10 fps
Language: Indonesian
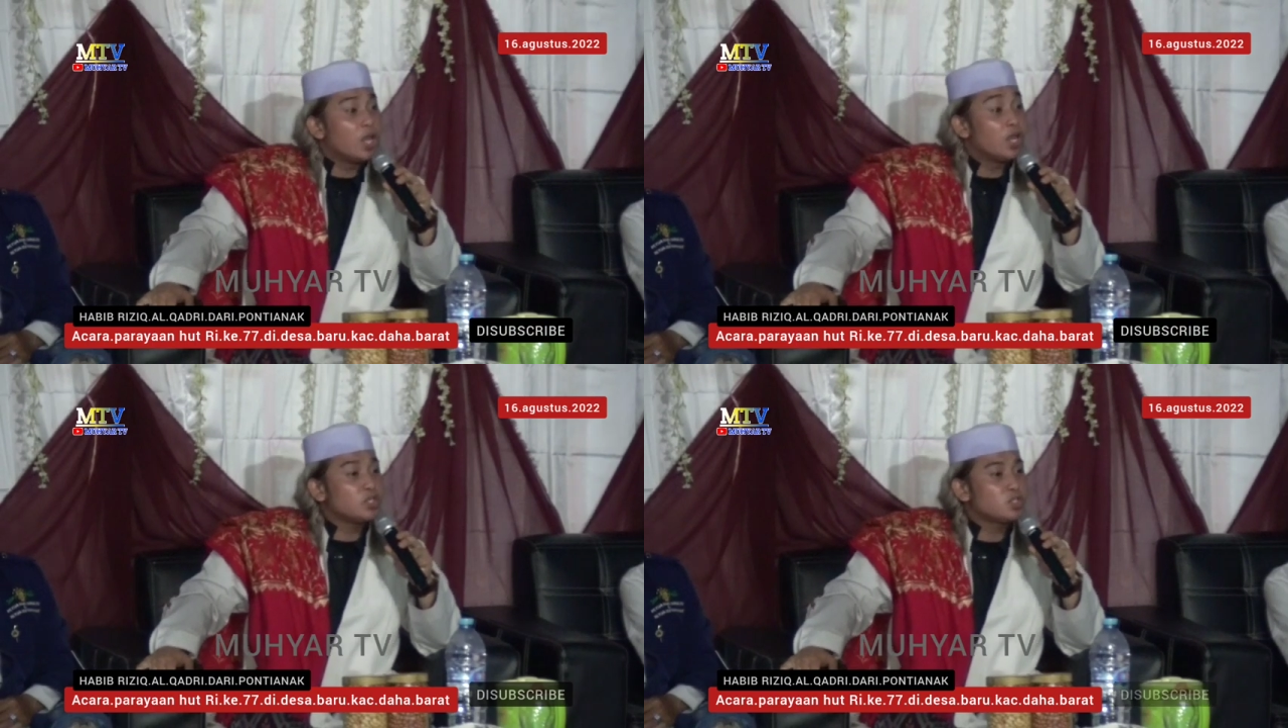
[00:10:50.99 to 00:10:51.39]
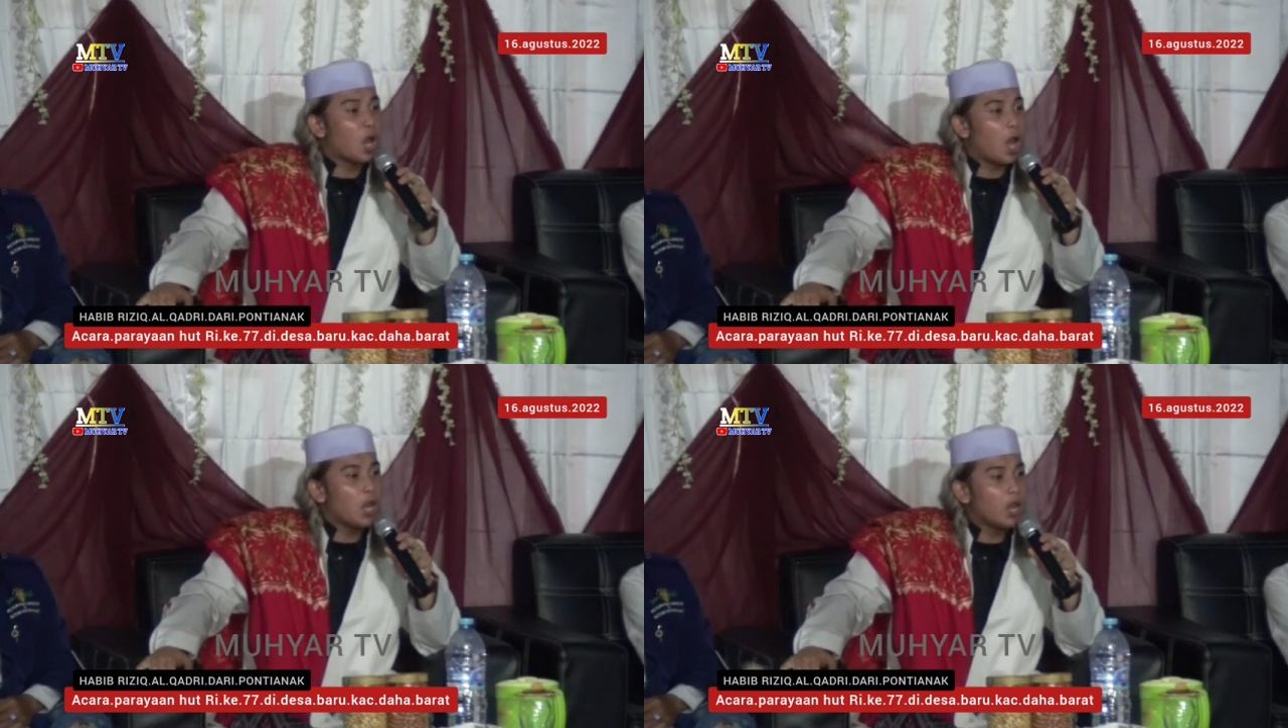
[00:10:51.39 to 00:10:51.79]

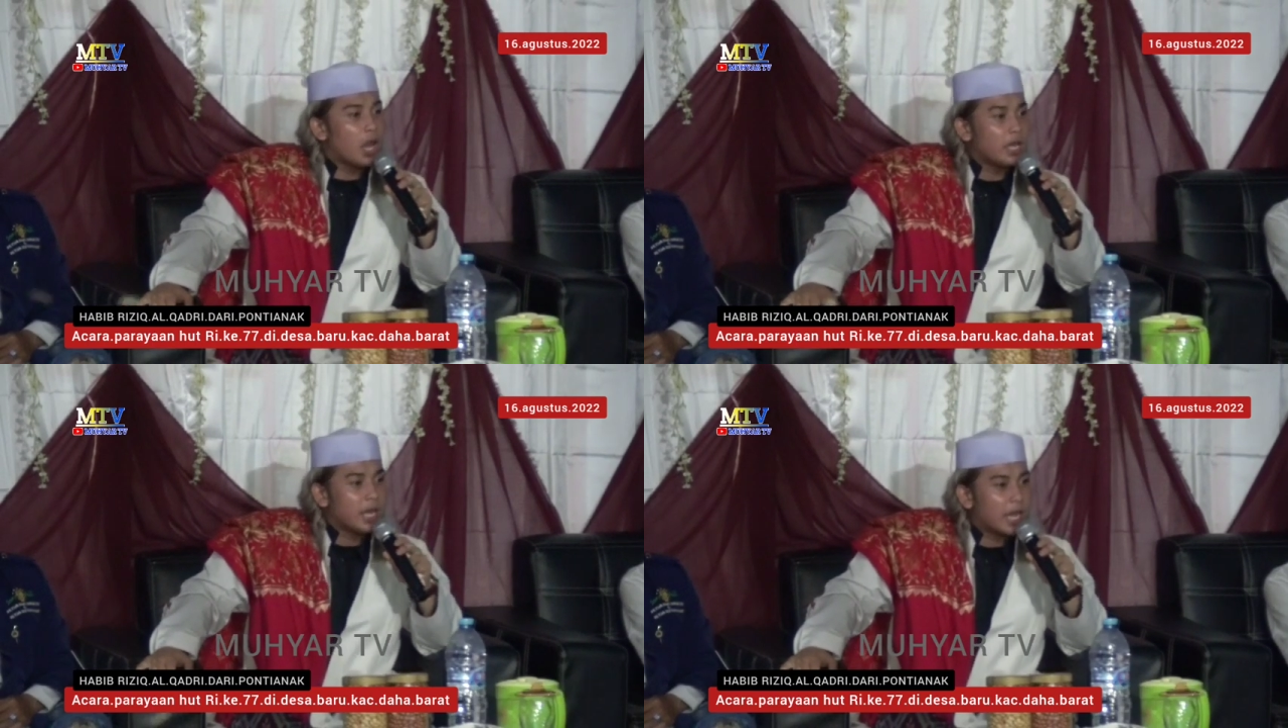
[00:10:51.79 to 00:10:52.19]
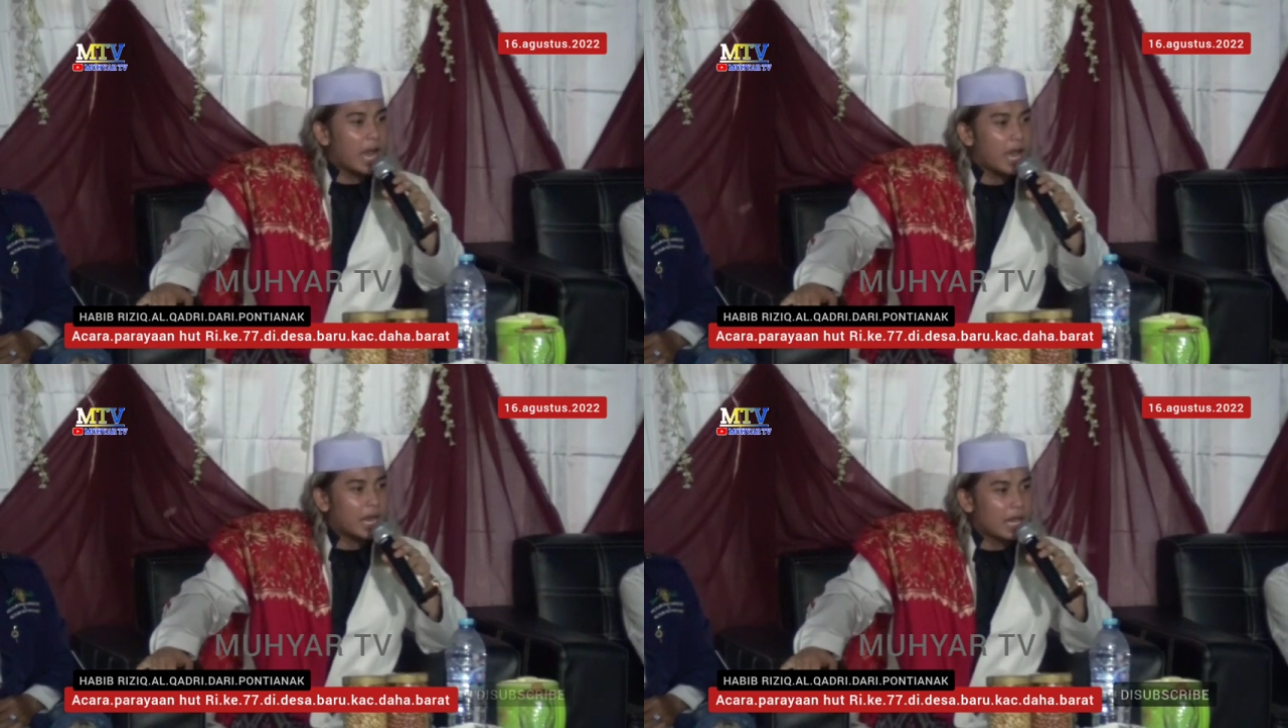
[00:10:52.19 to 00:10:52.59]
insya Allah
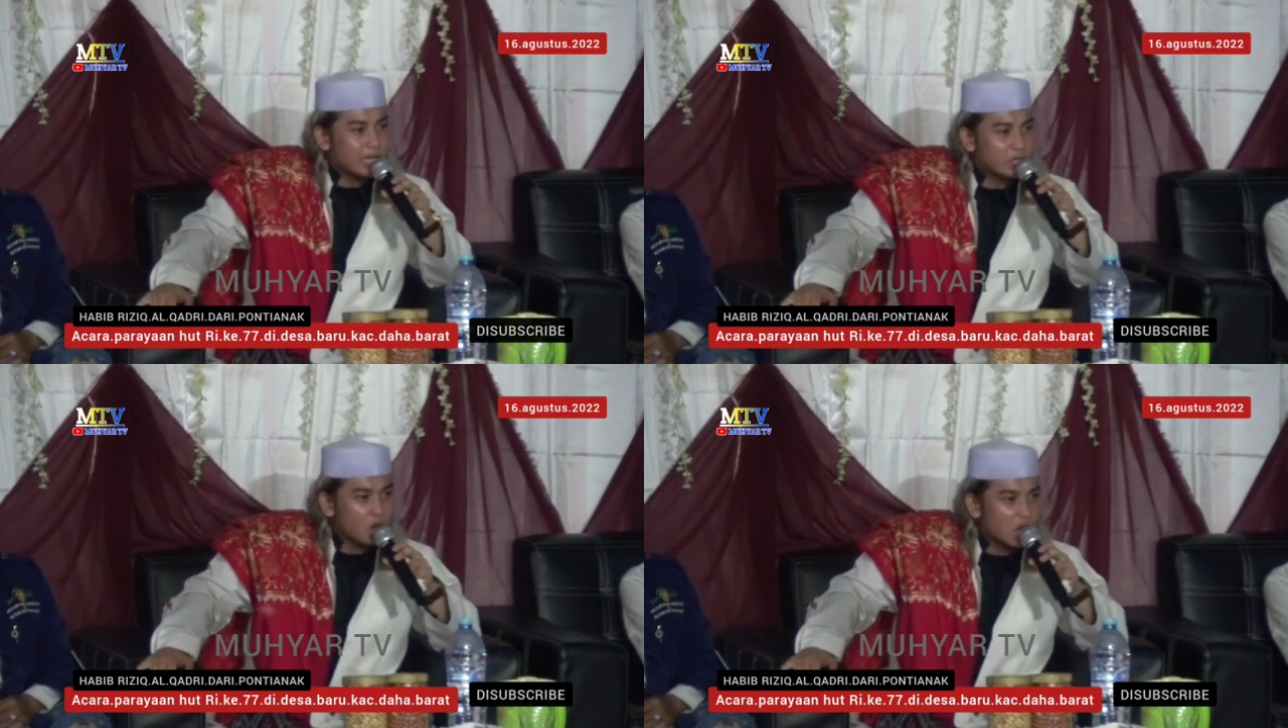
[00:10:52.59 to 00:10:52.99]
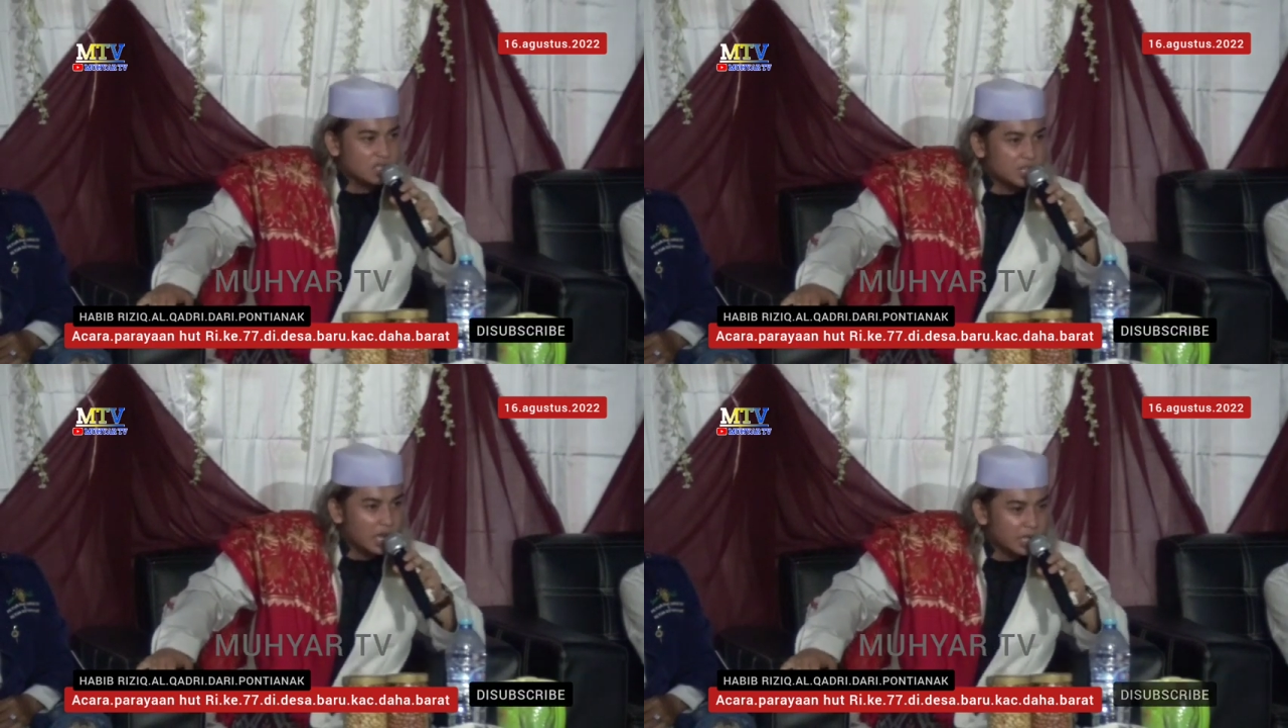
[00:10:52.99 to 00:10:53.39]
negara
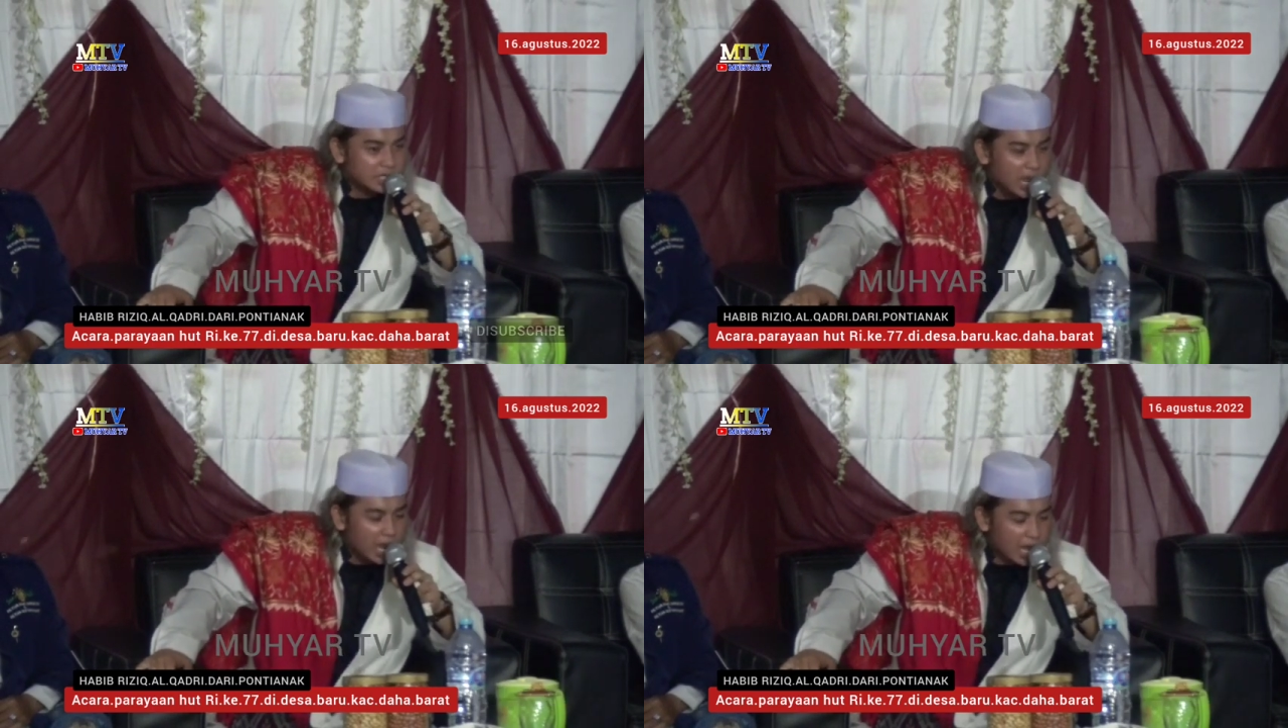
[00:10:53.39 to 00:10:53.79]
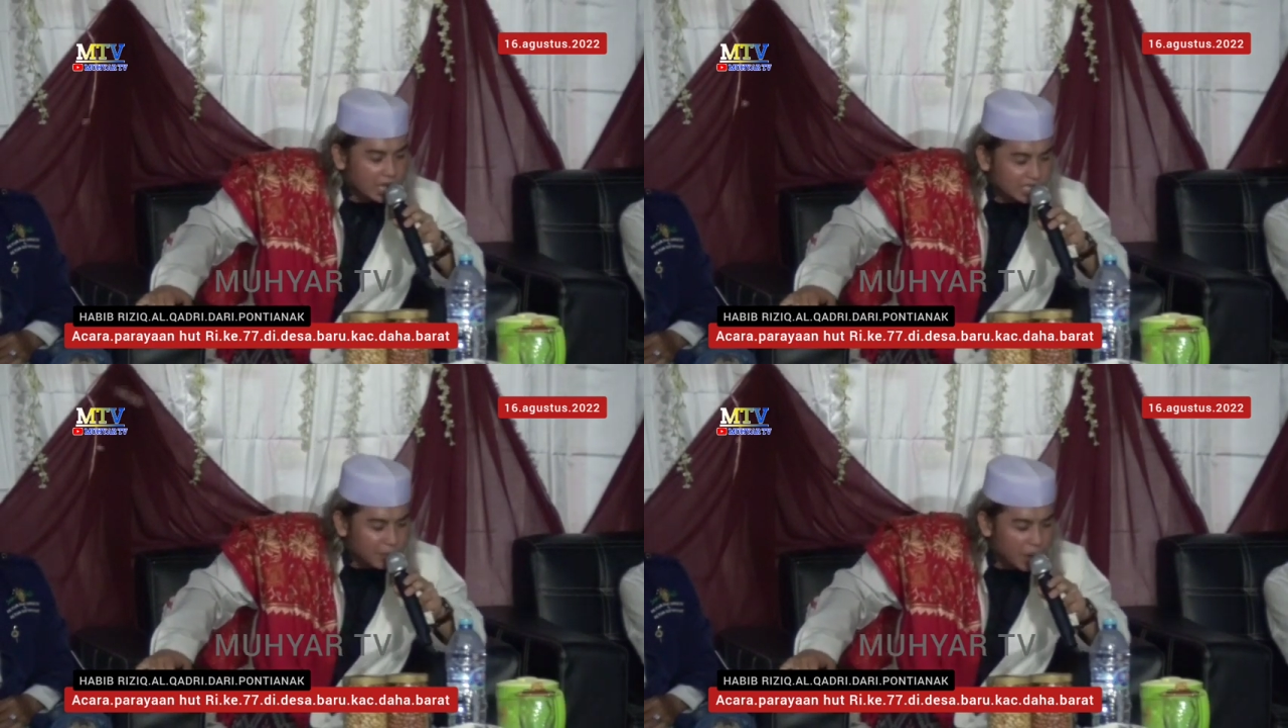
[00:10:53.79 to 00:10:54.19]
Indonesia
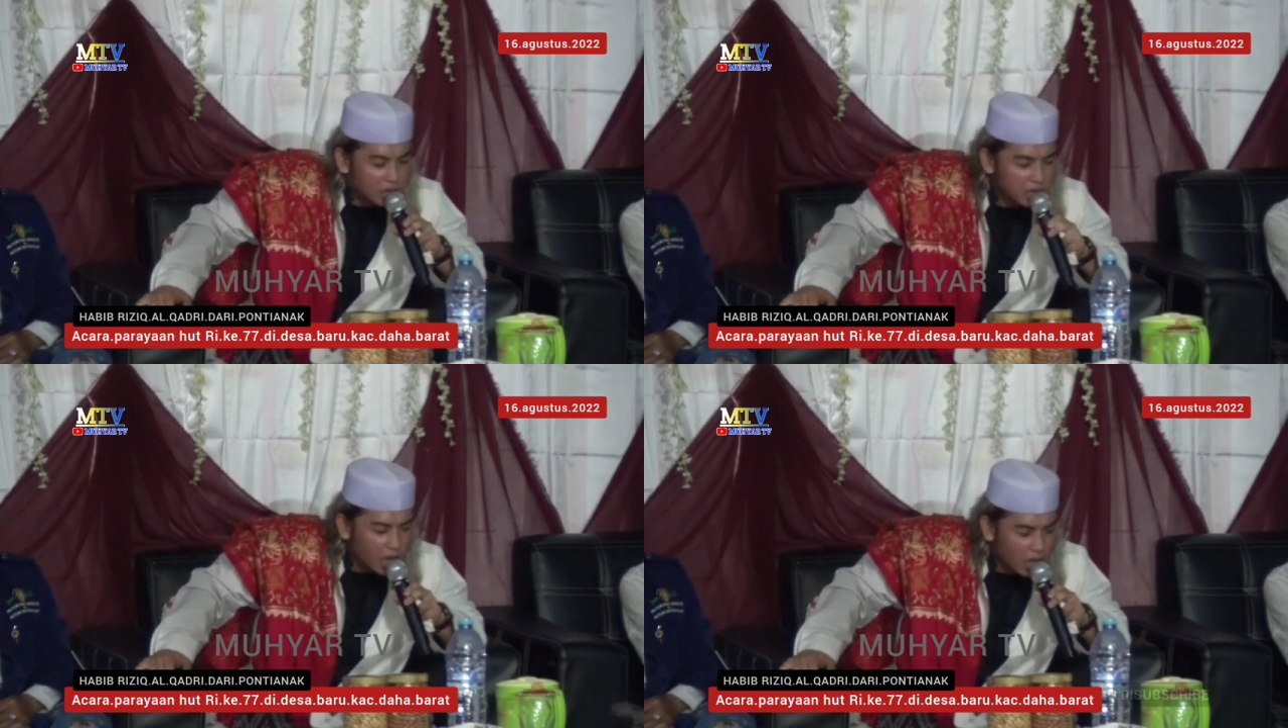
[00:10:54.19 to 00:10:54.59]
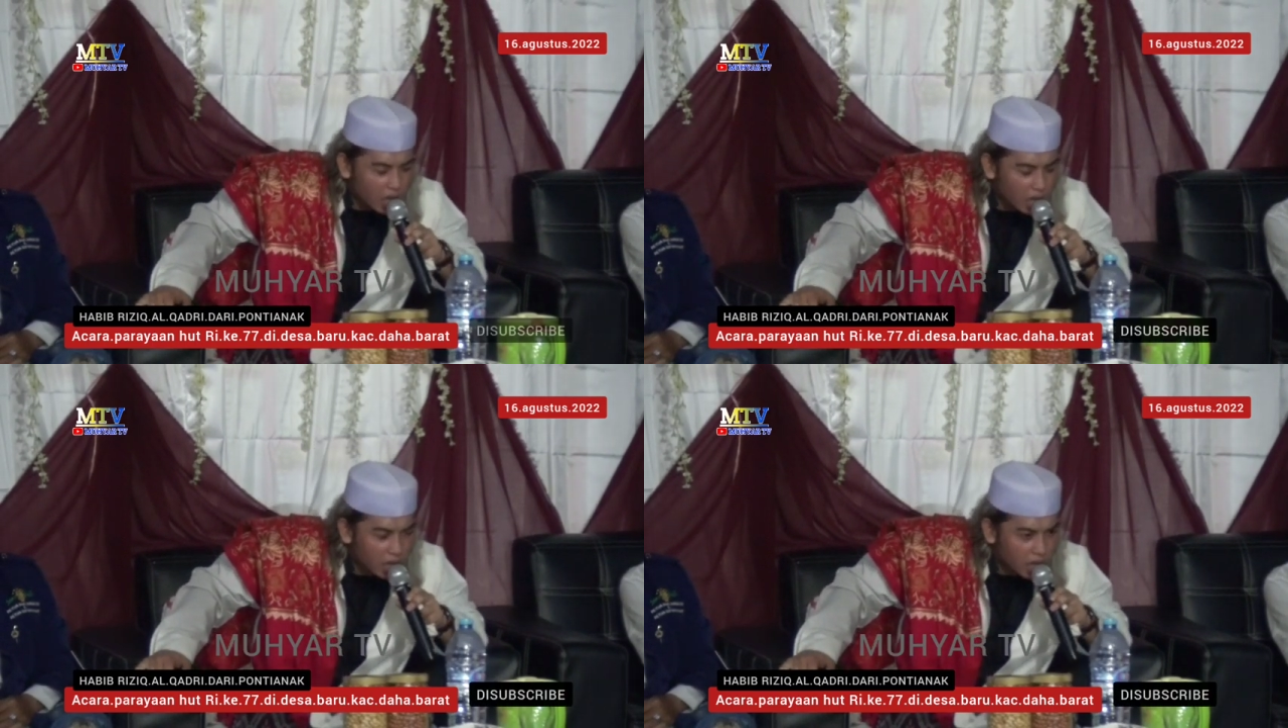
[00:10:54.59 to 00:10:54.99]
dijaga sama Allah.